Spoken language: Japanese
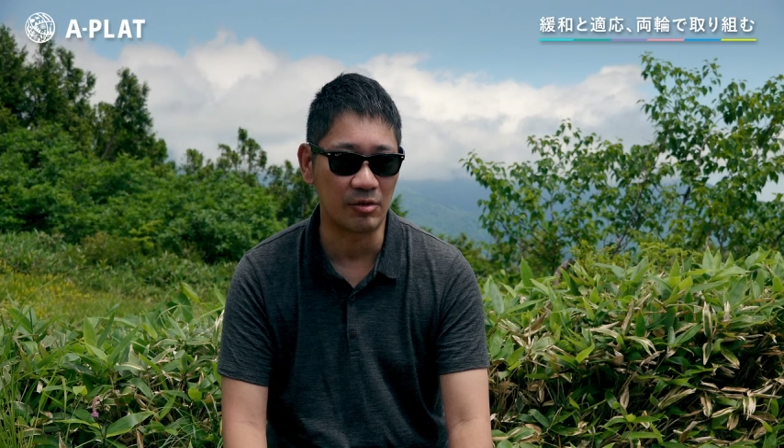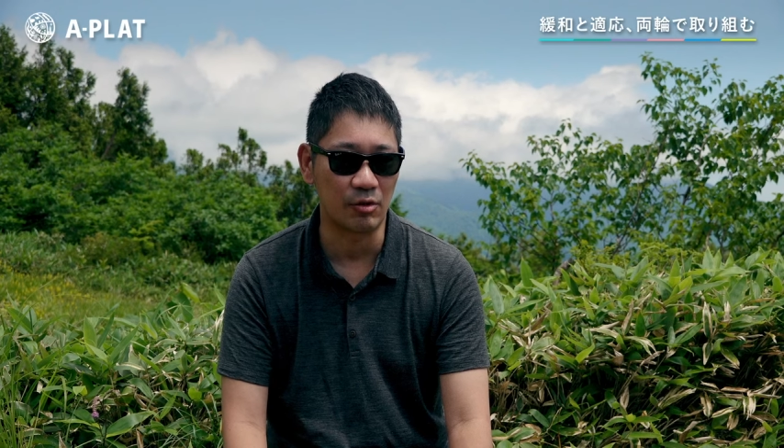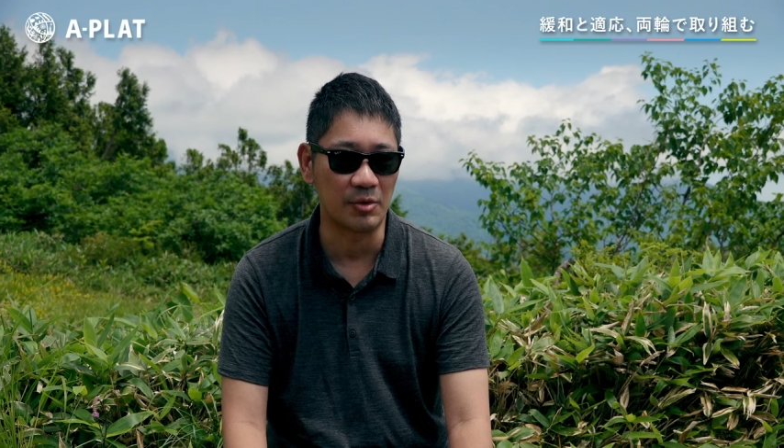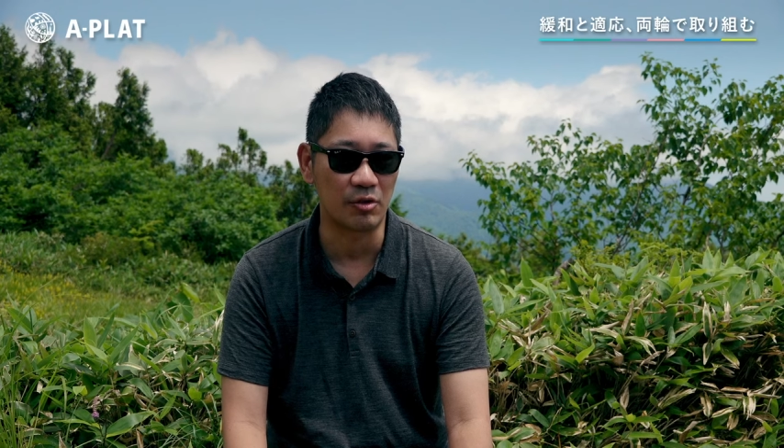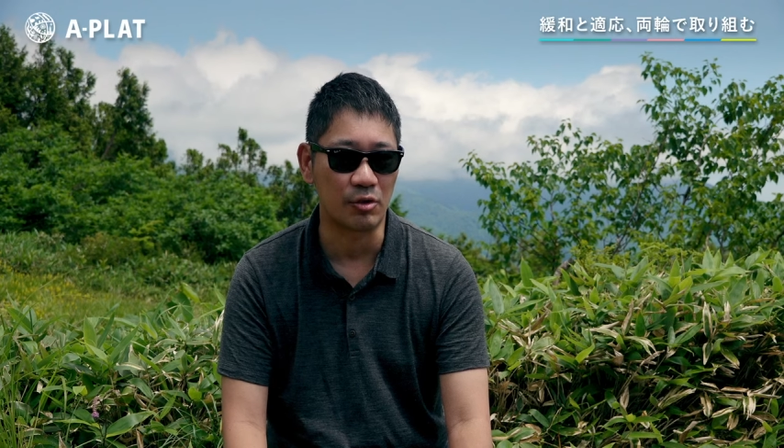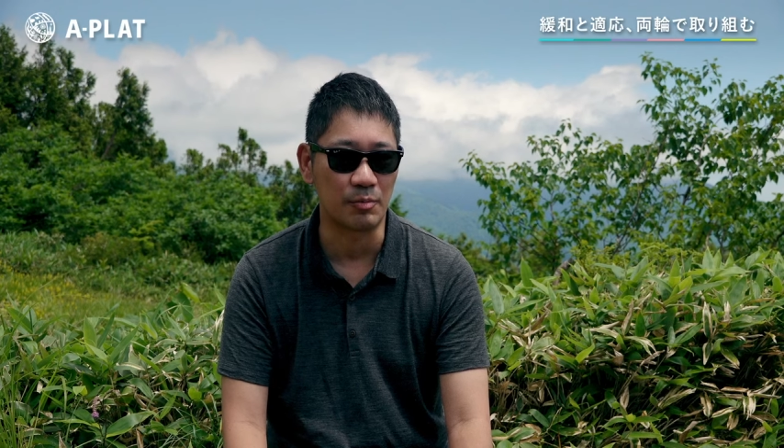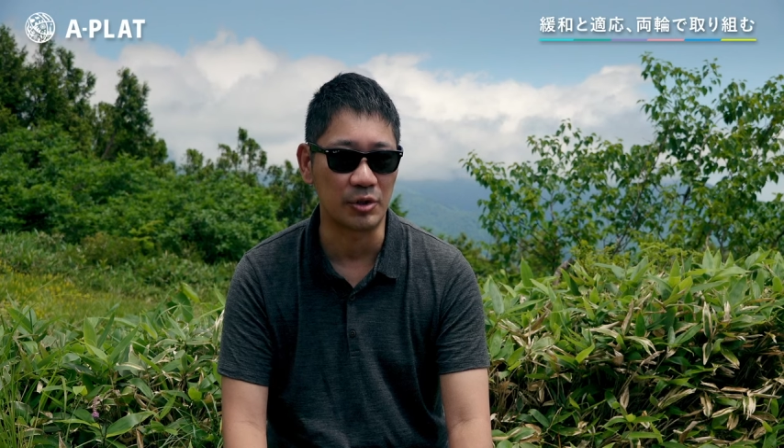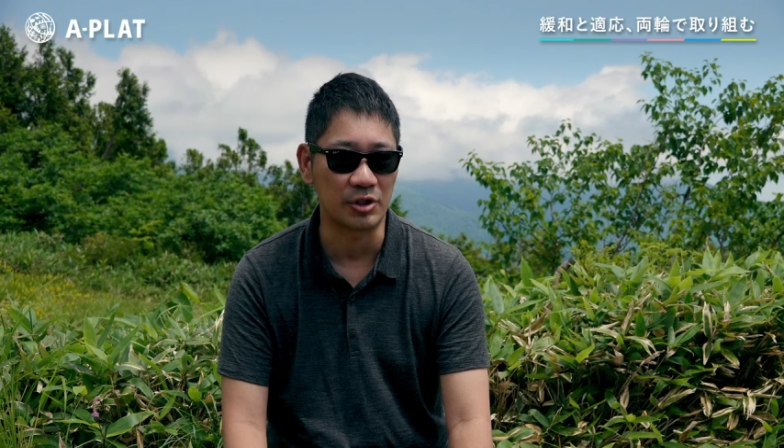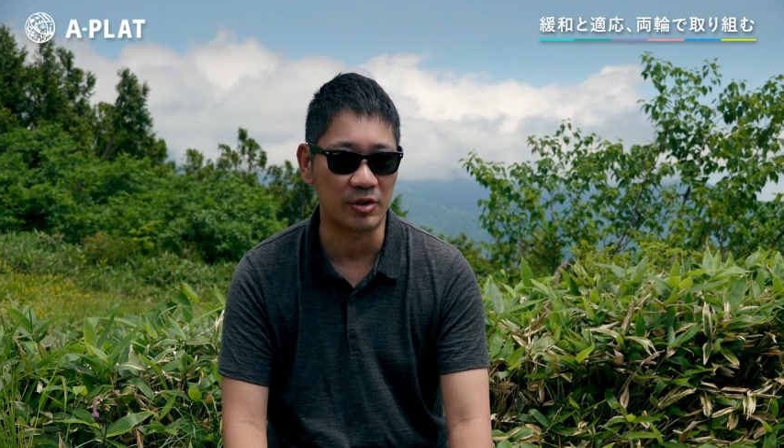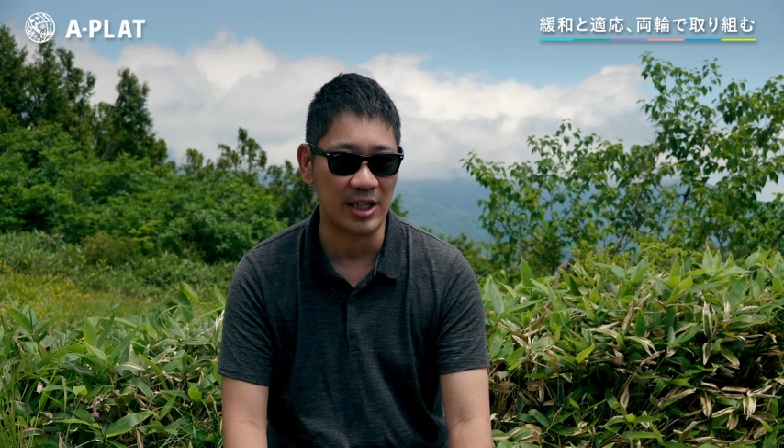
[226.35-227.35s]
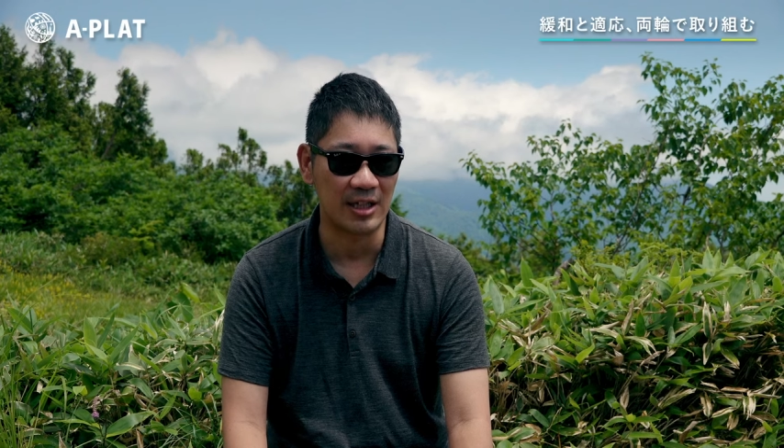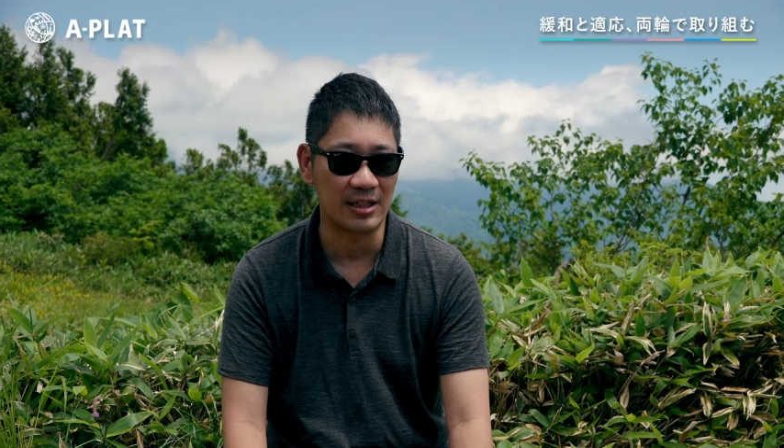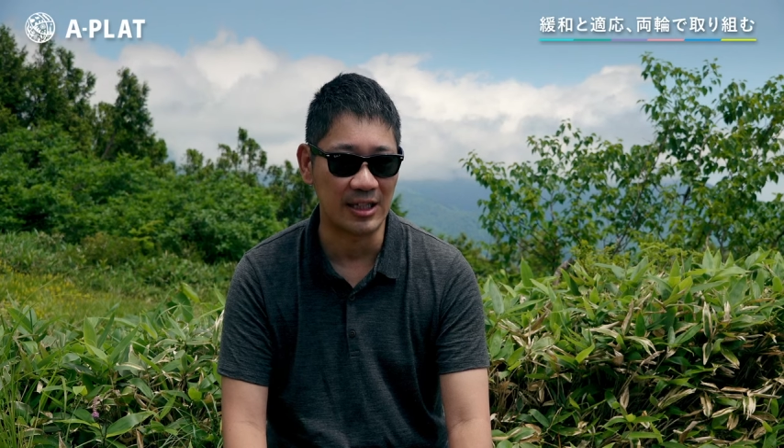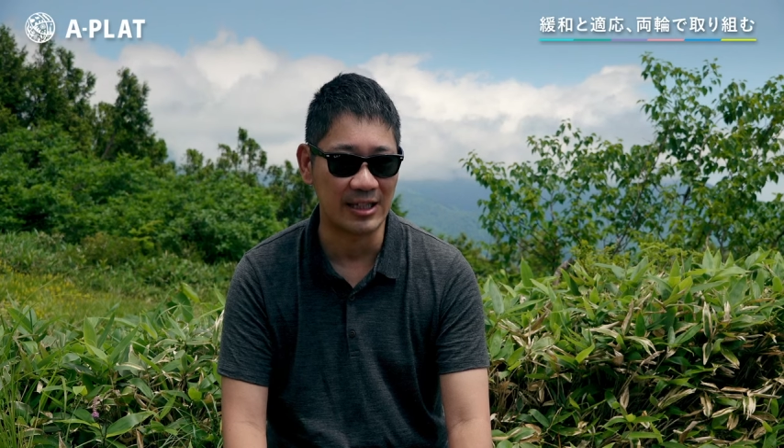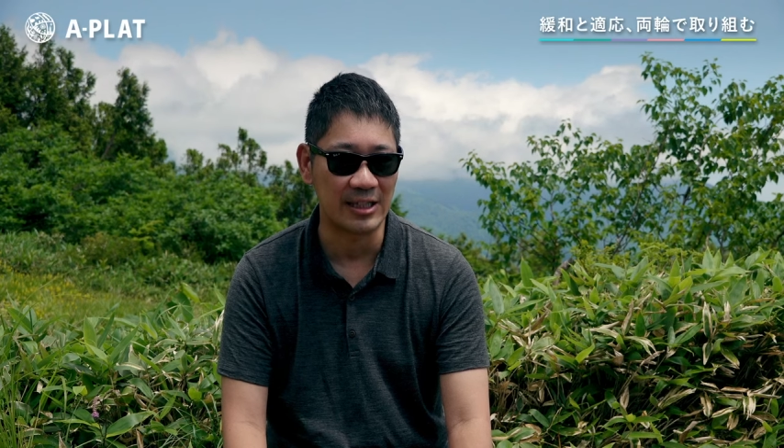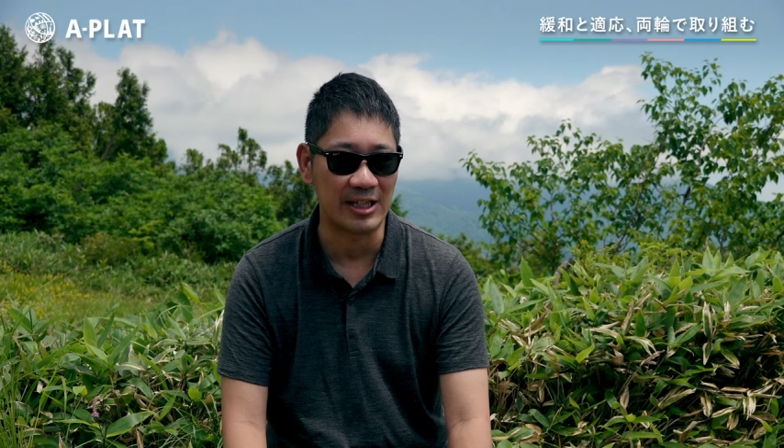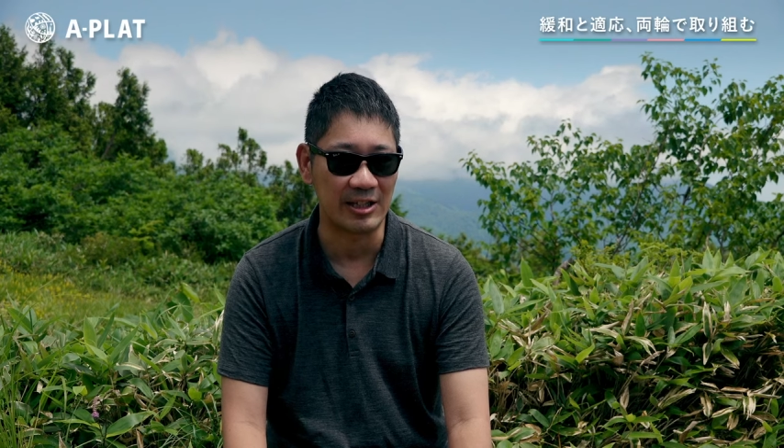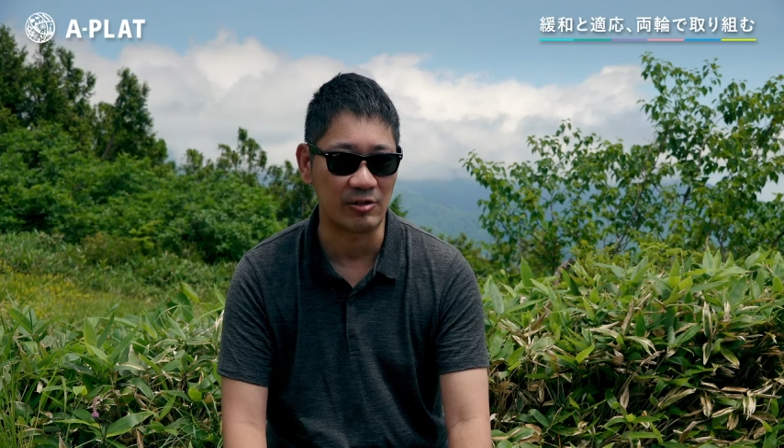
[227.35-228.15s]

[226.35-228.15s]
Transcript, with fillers: ゴミのコンポスト化だったり、